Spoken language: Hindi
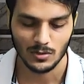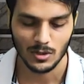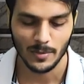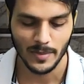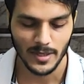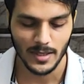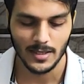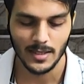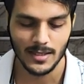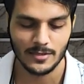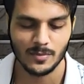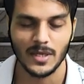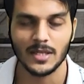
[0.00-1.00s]
डिपेंड करता है कि
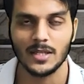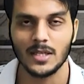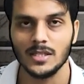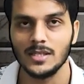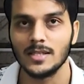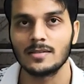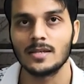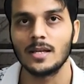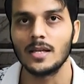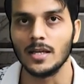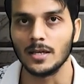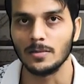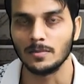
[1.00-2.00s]
इस पर कितनी जीएसटी
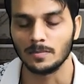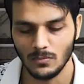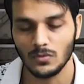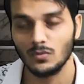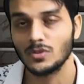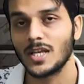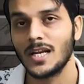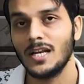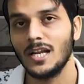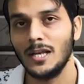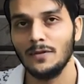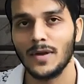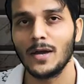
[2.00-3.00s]
लगी है वो सारी
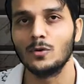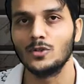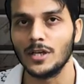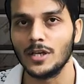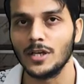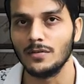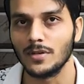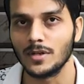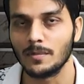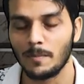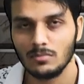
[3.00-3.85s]
नलीफाई हो जाएगी फिर